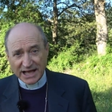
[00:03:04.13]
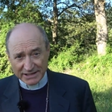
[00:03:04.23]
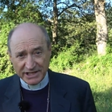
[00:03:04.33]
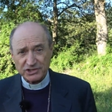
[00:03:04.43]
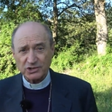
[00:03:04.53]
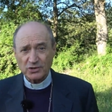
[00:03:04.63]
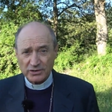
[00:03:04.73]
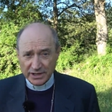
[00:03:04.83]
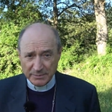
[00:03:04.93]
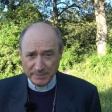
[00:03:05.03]
Adesso
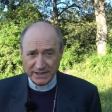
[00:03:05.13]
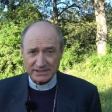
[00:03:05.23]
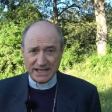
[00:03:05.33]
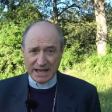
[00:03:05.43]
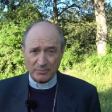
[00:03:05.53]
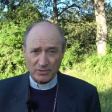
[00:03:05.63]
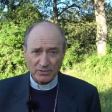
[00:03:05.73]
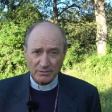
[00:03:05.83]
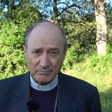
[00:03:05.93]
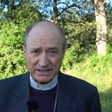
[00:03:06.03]
riprendiamo
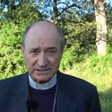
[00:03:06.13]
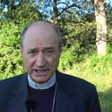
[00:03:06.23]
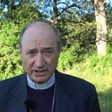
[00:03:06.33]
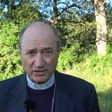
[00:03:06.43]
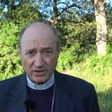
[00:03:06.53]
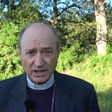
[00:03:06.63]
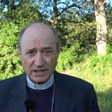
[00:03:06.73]
Matteo.